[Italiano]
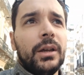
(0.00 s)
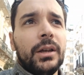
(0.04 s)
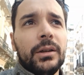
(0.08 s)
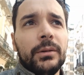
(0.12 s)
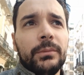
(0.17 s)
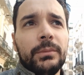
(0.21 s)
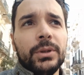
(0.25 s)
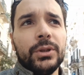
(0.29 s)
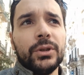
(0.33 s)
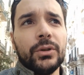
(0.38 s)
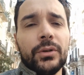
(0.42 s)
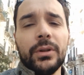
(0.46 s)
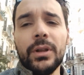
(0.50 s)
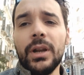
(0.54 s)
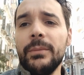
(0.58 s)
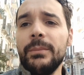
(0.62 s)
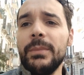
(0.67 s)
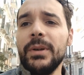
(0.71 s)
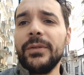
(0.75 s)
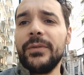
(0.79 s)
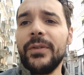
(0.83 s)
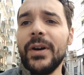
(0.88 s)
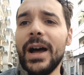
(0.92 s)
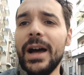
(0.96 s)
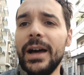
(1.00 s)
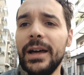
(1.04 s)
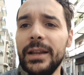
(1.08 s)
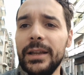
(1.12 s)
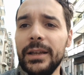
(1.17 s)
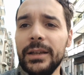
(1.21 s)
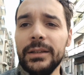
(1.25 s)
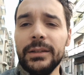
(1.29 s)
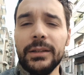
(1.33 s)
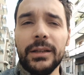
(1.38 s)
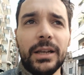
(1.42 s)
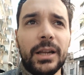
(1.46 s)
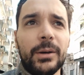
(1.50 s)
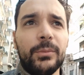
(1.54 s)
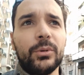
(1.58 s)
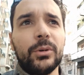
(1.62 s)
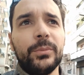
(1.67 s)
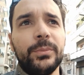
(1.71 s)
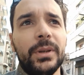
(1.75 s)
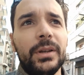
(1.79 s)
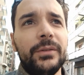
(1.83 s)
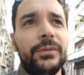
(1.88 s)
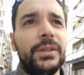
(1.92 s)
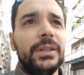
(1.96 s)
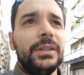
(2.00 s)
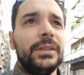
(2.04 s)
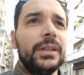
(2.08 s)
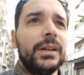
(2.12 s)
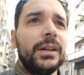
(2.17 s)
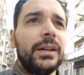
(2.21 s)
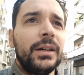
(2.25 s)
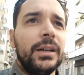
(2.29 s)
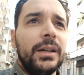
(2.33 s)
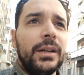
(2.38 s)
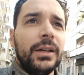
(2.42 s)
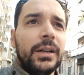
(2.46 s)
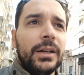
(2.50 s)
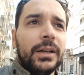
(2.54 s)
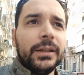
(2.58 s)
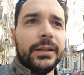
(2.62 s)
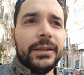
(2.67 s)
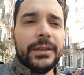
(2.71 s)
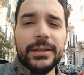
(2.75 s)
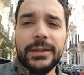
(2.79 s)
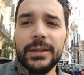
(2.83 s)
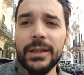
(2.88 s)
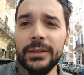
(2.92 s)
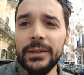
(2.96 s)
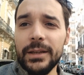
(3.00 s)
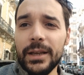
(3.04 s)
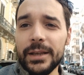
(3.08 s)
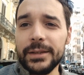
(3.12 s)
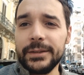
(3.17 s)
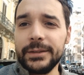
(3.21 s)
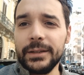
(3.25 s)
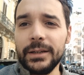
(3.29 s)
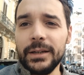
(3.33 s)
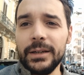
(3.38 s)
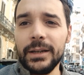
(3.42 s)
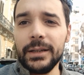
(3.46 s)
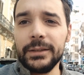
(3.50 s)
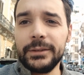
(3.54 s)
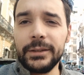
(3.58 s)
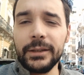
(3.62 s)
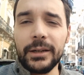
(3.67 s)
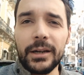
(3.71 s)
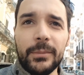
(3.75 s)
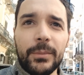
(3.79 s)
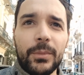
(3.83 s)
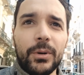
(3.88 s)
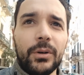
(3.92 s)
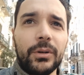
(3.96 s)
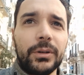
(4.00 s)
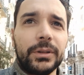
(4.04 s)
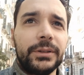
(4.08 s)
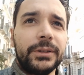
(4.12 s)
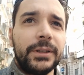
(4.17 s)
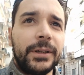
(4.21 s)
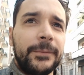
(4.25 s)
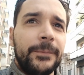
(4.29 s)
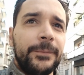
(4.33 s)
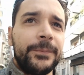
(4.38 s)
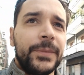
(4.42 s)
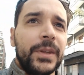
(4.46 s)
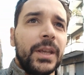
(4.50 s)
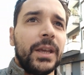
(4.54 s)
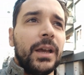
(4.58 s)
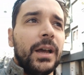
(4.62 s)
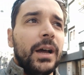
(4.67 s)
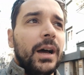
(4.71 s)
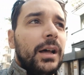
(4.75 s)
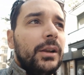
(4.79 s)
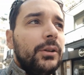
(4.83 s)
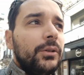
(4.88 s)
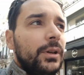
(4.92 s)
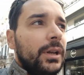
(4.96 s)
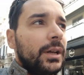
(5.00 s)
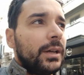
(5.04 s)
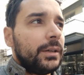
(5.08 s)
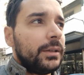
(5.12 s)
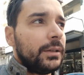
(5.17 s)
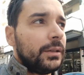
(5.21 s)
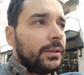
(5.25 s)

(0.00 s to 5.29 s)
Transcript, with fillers: bisognerebbe fare eh, nella propria vita rischia di essere lettera morta allora,